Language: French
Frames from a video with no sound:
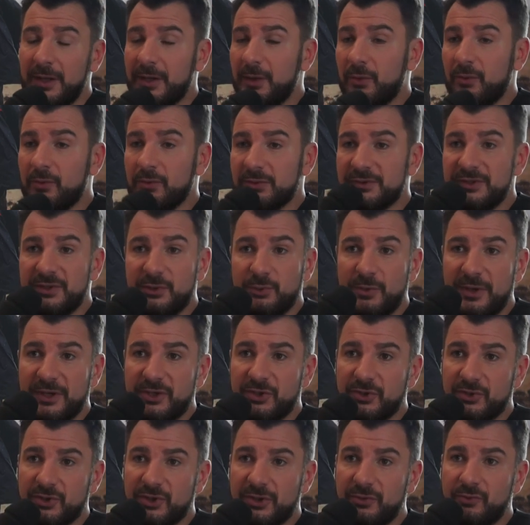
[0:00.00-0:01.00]
et on continue à
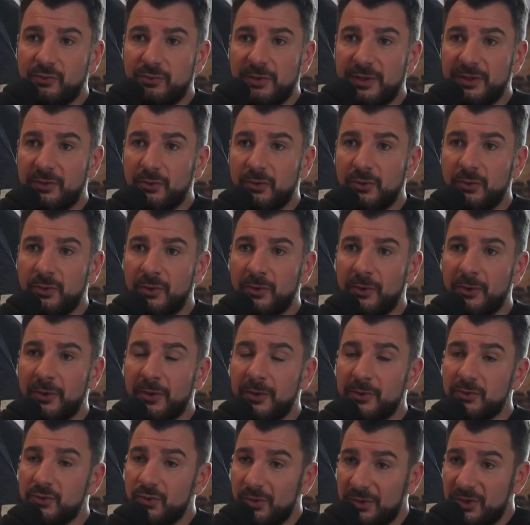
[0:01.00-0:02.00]
échanger tous les deux euh,
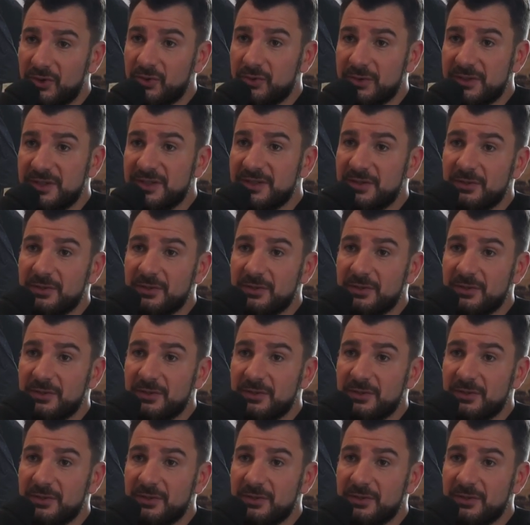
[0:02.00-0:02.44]
sur des choses